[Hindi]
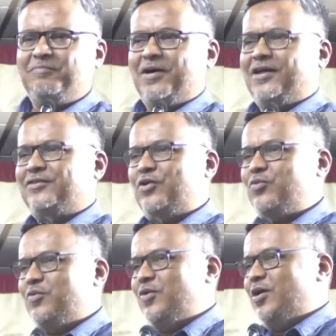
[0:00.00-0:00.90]
बात
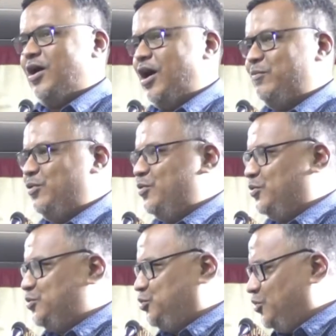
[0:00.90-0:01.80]
करूँ आप लोगों
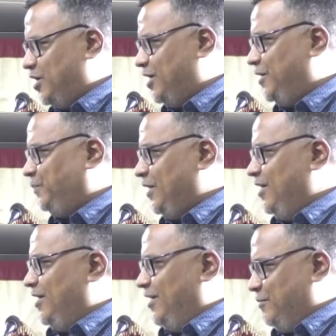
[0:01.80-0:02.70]
को सुनना है
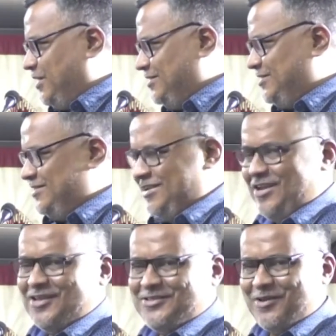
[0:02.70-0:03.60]
बहरहाल
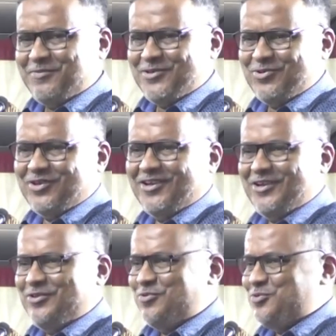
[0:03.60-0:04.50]
रियाज साहब की जो
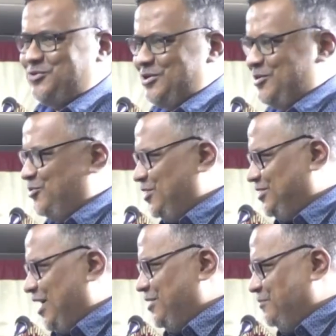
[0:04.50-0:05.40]
तकरीर थी उससे थोड़ा
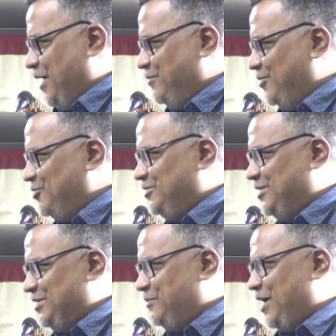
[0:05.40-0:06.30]
शायद मैं भी कुछ
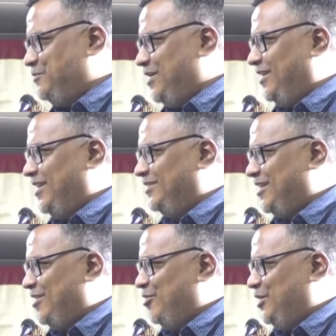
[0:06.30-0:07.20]
जज्बात में आ गया
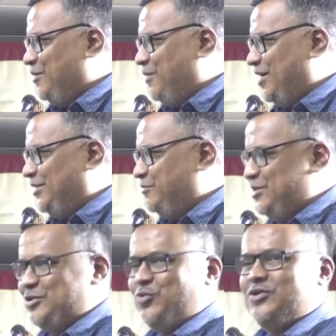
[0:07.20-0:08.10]
था और ये बात
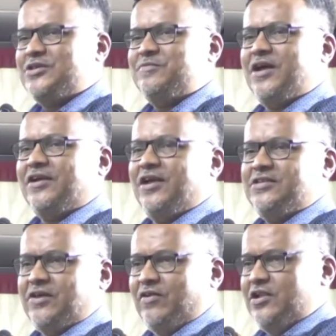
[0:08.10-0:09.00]
मैं ज़रूरी समझा के
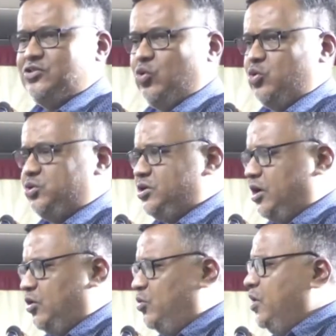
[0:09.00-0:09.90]
इस हवाले से गोश
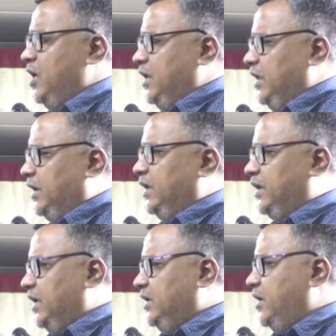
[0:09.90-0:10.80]
गुजार करूँ लिखने
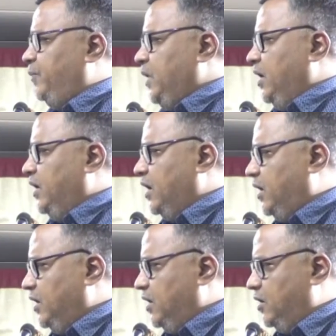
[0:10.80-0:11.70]
के लिए
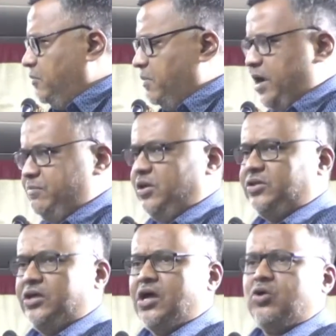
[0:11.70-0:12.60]
यकीनन मैं भी
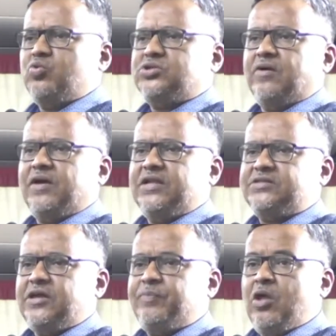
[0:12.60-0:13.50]
तैयार हूँ उस हवाले
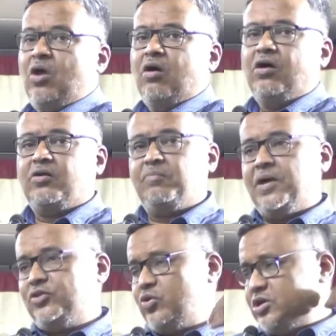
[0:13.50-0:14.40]
से और
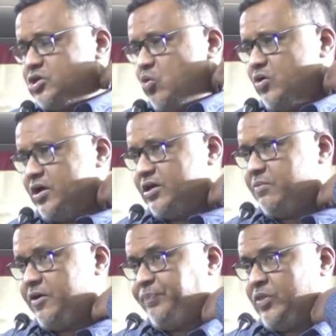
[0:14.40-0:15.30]
मैं तो ये चाहूँगा कि
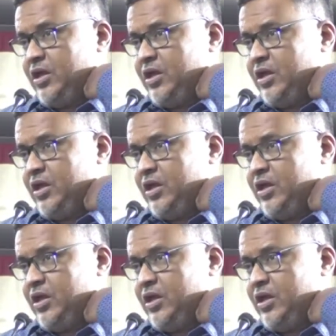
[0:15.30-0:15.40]
अभी